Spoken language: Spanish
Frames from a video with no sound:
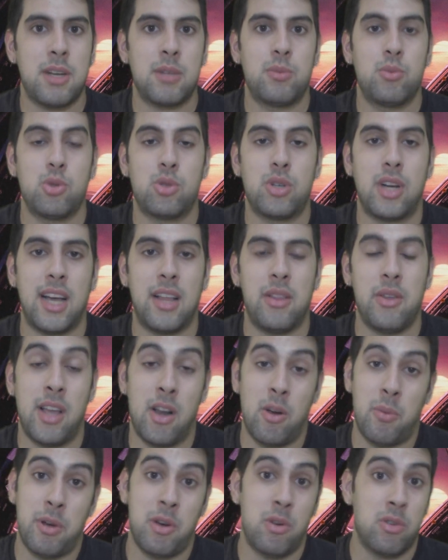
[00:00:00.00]
un más buscado
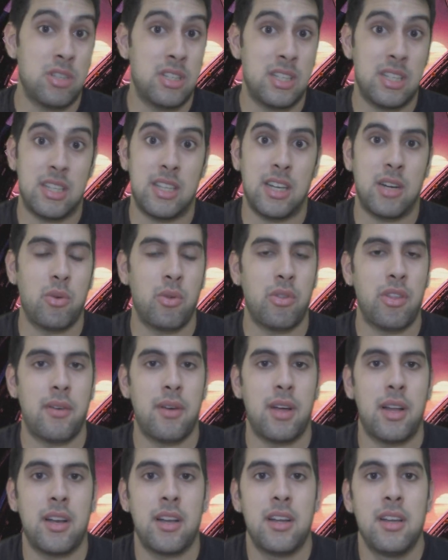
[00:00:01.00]
y a lo mejor si se te
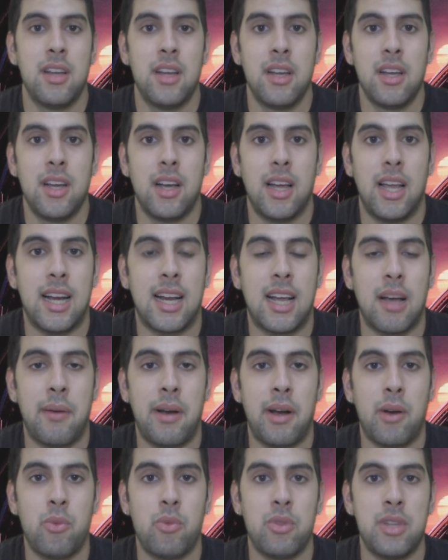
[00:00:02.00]
cruzaba el
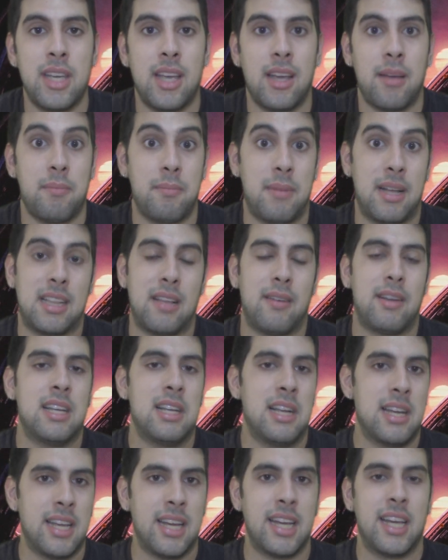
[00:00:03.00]
cable algún día,
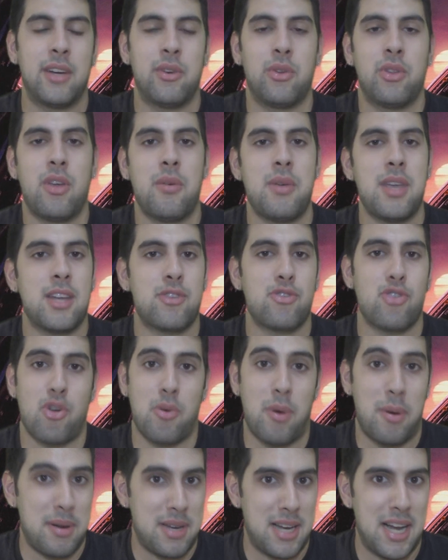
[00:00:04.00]
matabas a alguien que no debías o
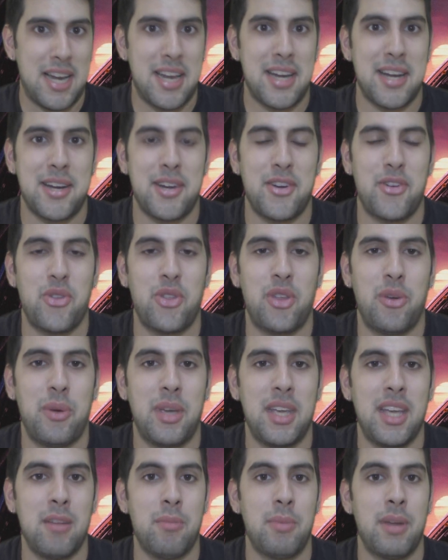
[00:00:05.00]
robabas a alguien a que no
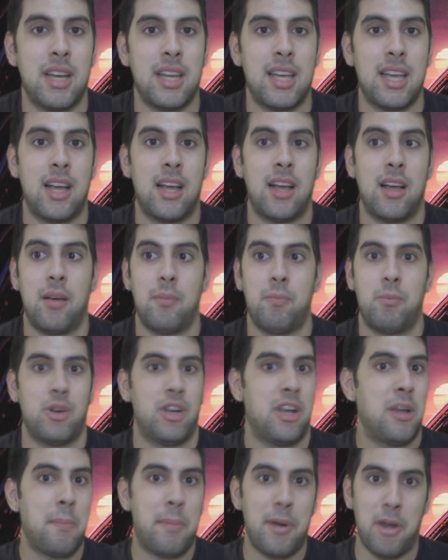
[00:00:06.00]
debías, venía
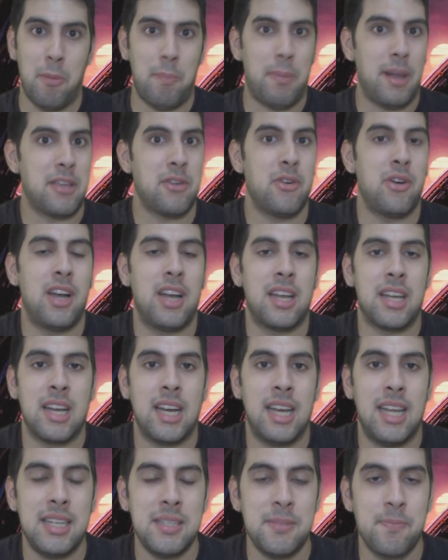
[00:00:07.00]
pues el imperio español, el
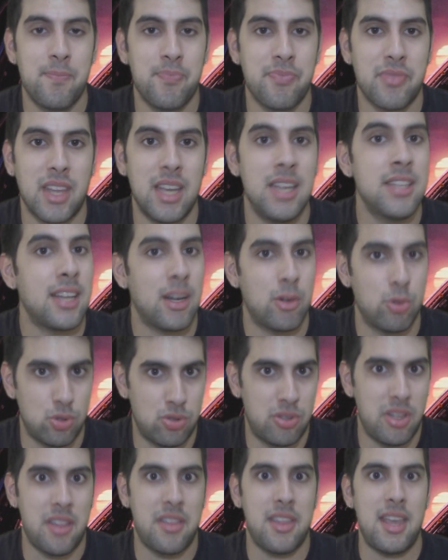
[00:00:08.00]
inglés y te
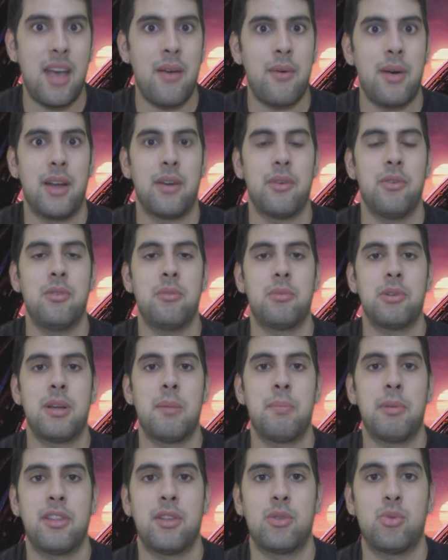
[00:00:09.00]
ajusticiaban, ¿no?
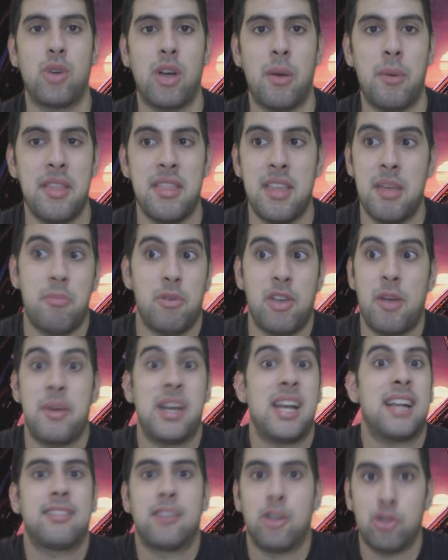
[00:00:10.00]
Ponían precio a tu cabeza y podía
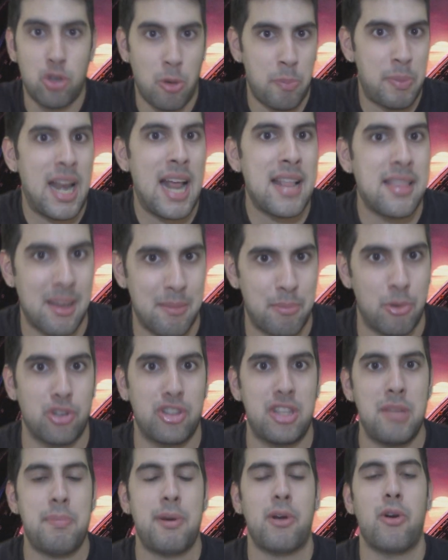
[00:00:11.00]
venir hasta otro pirata
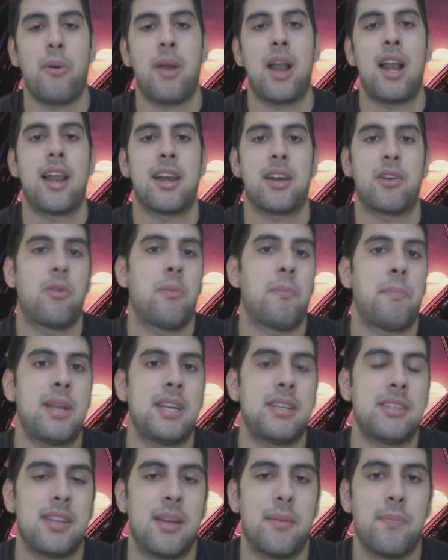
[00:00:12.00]
por ti para cobrar la
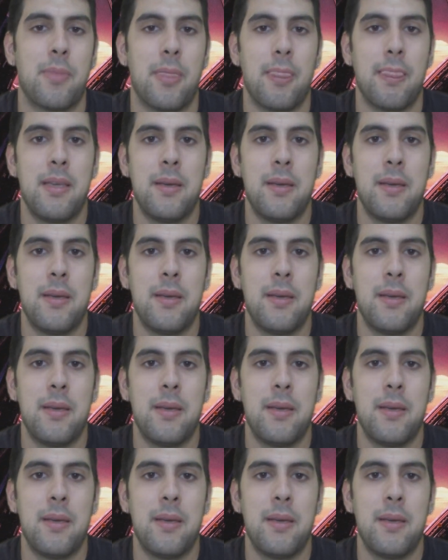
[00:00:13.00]
recompensa.